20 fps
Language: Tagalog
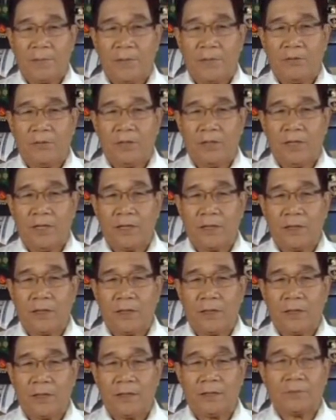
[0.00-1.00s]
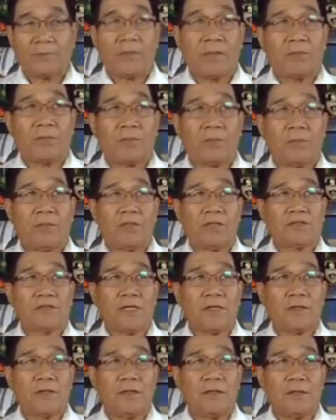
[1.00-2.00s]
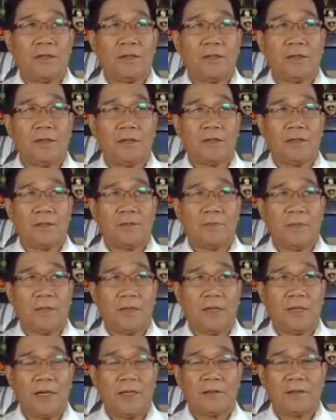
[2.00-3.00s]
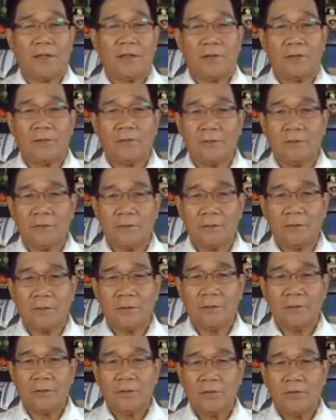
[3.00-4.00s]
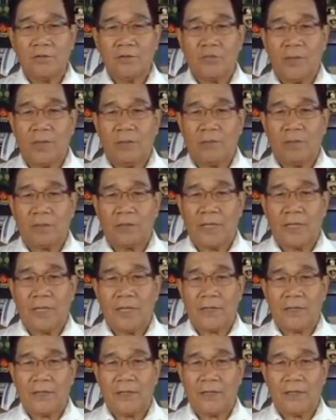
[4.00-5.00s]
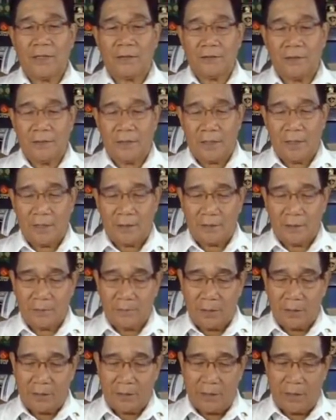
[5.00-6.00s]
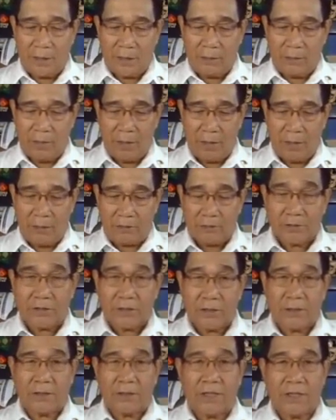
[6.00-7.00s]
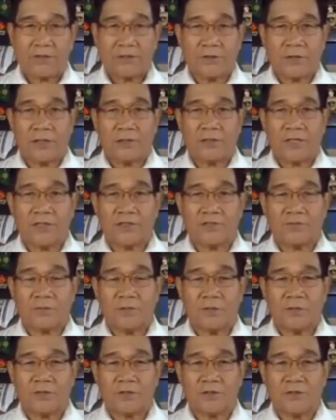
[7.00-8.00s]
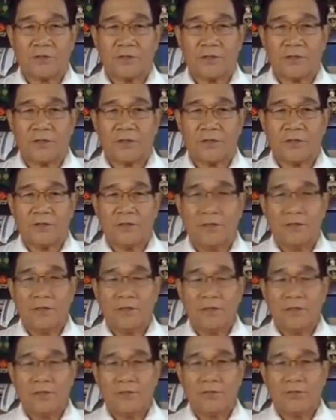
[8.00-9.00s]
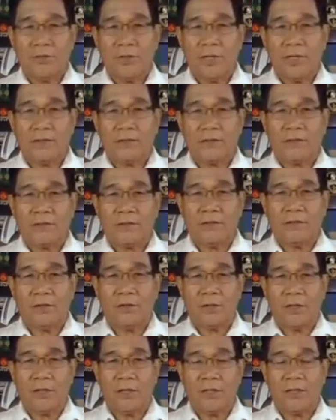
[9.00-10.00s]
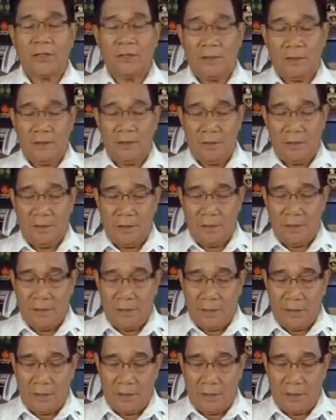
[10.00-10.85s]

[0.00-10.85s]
pagpapaunlak uh, at pagbibigay sa akin ng uh, pagkakataon upang matalakay natin ang ating mga ginagawa ngayon sa National Task Force uh, to End the Local